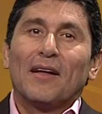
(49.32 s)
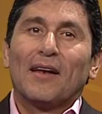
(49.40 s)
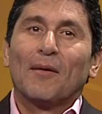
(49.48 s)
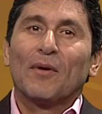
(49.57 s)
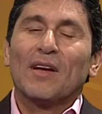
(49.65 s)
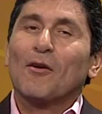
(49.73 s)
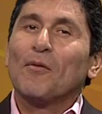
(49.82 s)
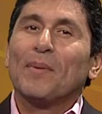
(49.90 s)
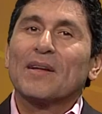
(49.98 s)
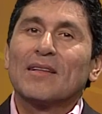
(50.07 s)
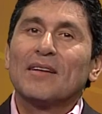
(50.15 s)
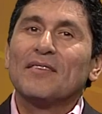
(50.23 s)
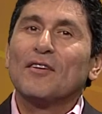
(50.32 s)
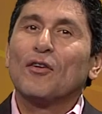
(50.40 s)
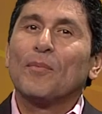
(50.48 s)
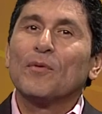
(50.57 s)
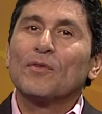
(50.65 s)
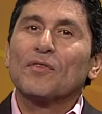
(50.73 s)
le voy a compartir
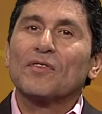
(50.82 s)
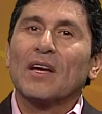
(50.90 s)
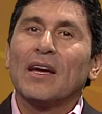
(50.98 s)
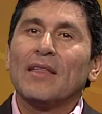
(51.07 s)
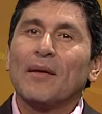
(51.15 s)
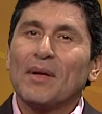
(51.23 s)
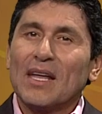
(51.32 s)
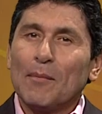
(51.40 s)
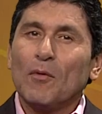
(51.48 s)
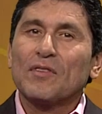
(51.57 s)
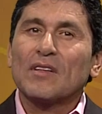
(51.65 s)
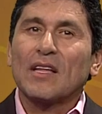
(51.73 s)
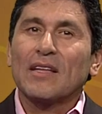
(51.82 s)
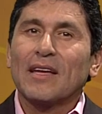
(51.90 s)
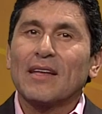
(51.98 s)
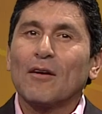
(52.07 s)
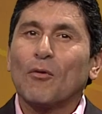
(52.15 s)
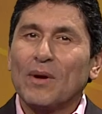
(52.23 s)
cinco puntos que deberíamos de
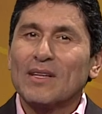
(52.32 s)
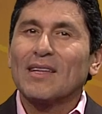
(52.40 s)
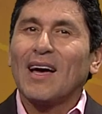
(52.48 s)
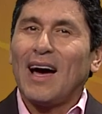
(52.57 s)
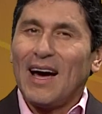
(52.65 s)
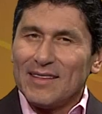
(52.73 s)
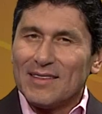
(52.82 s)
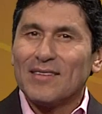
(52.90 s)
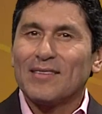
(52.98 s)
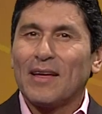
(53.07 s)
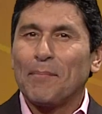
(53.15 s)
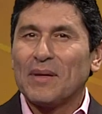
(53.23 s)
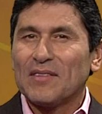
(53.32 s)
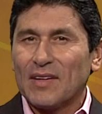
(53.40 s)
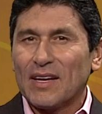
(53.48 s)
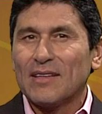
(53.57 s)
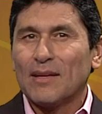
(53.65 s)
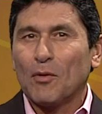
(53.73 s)
tener en cuenta antes de
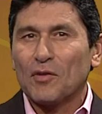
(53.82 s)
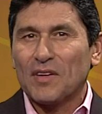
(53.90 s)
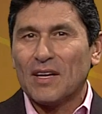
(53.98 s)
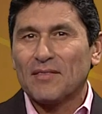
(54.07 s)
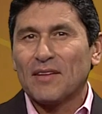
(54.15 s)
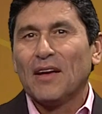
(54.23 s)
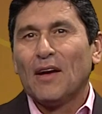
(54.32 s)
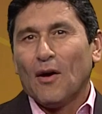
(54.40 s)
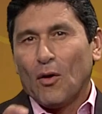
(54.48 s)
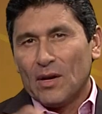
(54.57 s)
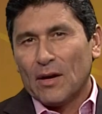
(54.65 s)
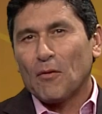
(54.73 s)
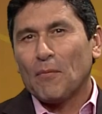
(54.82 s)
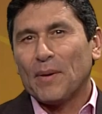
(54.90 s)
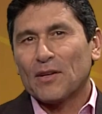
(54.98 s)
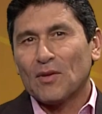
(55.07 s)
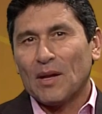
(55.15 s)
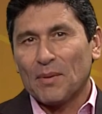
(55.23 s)
pensar en divorciarse. Hoy le
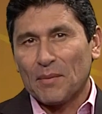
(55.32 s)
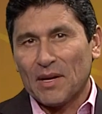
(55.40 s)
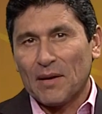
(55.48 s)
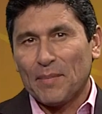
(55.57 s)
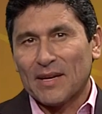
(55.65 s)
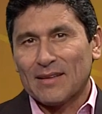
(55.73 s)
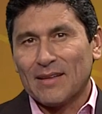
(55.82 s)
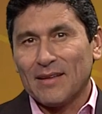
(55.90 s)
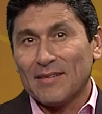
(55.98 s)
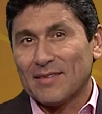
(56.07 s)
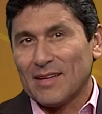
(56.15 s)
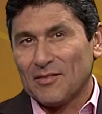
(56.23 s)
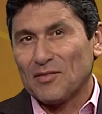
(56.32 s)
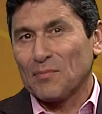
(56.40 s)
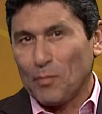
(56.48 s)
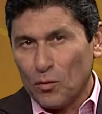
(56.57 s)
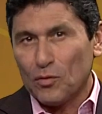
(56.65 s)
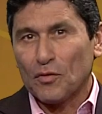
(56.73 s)
comparto la primera parte de
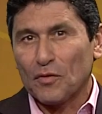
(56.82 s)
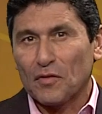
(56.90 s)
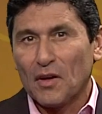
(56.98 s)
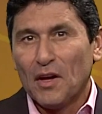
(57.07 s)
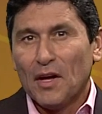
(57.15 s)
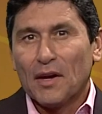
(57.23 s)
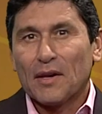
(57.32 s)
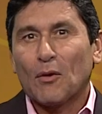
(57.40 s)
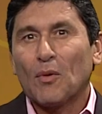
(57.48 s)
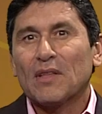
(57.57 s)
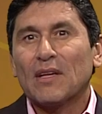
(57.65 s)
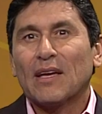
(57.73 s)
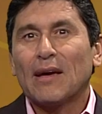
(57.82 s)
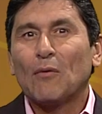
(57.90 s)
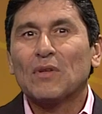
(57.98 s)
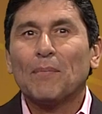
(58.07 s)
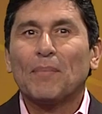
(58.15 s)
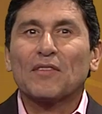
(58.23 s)
estos puntos. Recuerde que a
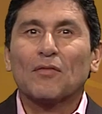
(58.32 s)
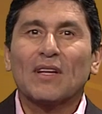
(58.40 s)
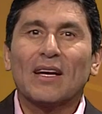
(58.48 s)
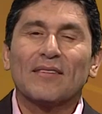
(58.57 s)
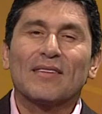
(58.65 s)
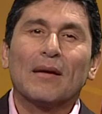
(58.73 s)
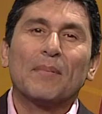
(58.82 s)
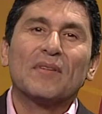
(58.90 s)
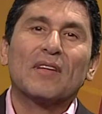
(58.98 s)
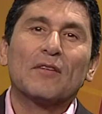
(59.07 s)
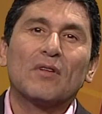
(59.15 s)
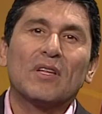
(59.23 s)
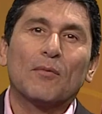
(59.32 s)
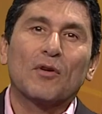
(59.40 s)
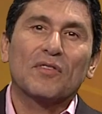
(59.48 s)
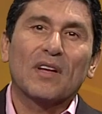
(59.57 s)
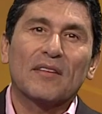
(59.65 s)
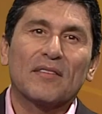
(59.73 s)
una persona que está pensando en
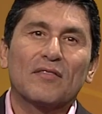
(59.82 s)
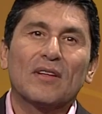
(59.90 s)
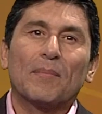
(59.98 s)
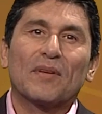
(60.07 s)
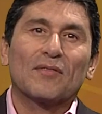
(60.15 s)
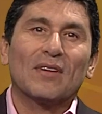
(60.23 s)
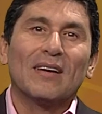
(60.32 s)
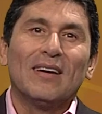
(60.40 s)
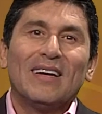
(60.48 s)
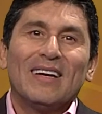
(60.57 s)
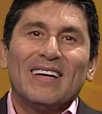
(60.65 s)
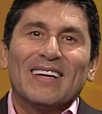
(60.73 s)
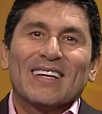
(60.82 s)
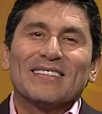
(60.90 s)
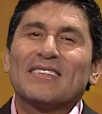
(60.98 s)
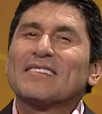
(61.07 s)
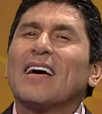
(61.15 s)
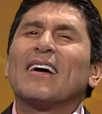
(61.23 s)
divorciarse es una persona que
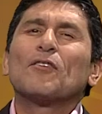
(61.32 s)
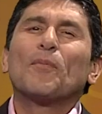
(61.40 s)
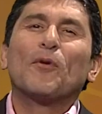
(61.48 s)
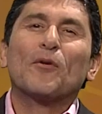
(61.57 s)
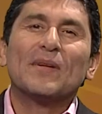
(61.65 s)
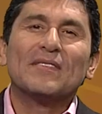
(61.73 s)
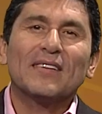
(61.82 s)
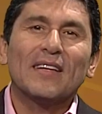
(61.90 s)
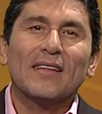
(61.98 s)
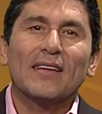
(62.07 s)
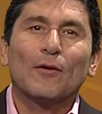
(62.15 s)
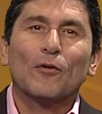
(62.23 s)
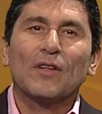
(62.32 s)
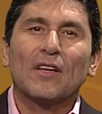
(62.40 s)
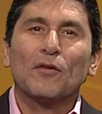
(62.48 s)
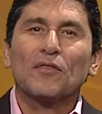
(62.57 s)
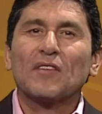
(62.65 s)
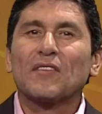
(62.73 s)
se está dando por vencida y con
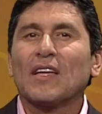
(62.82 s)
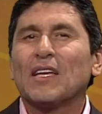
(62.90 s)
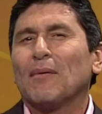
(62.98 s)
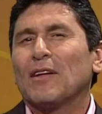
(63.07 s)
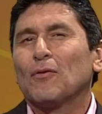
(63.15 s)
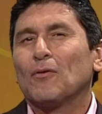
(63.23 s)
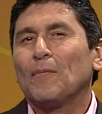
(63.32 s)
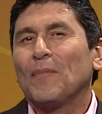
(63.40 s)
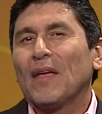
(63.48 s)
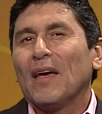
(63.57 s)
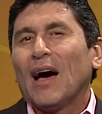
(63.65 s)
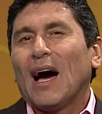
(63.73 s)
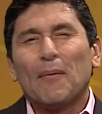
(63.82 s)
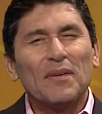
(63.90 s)
ello se está llevando a